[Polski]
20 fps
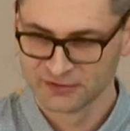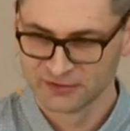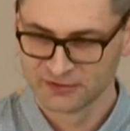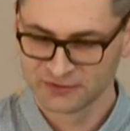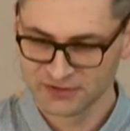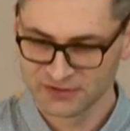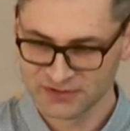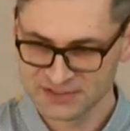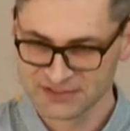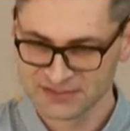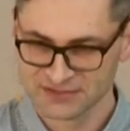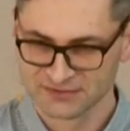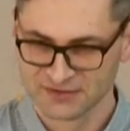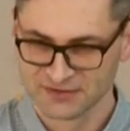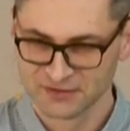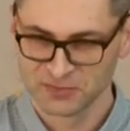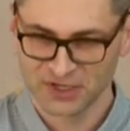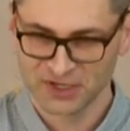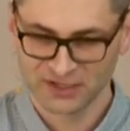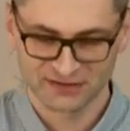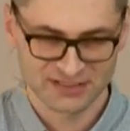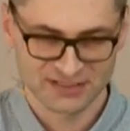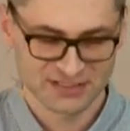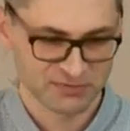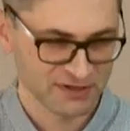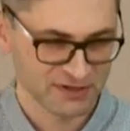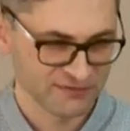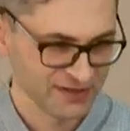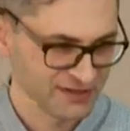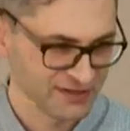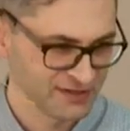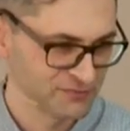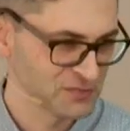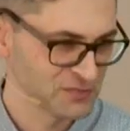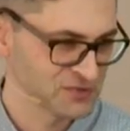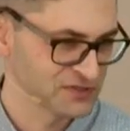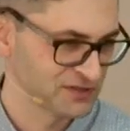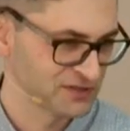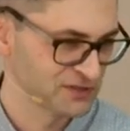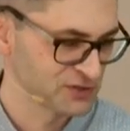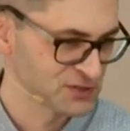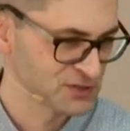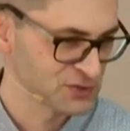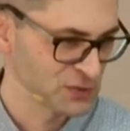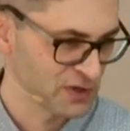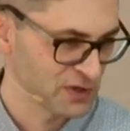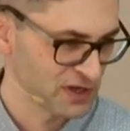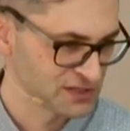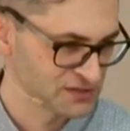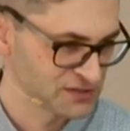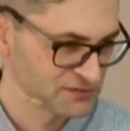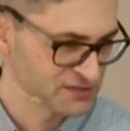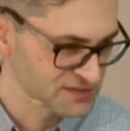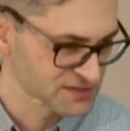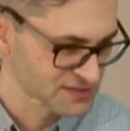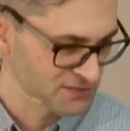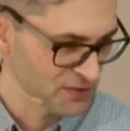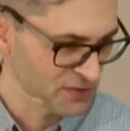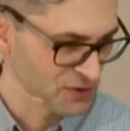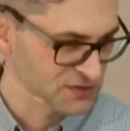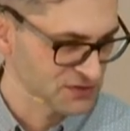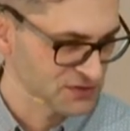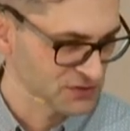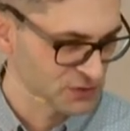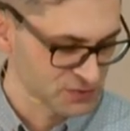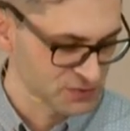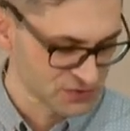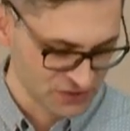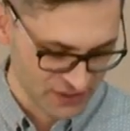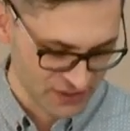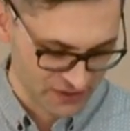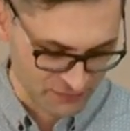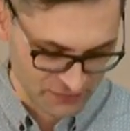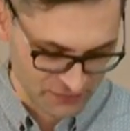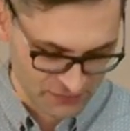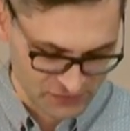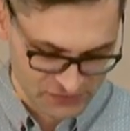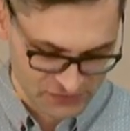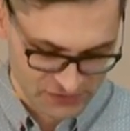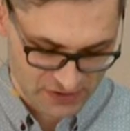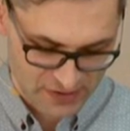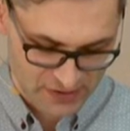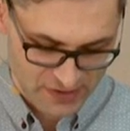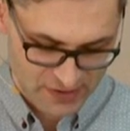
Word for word: no to jest piękna sprawa i można tego słuchać i wszyscy mają z tego przyjemność.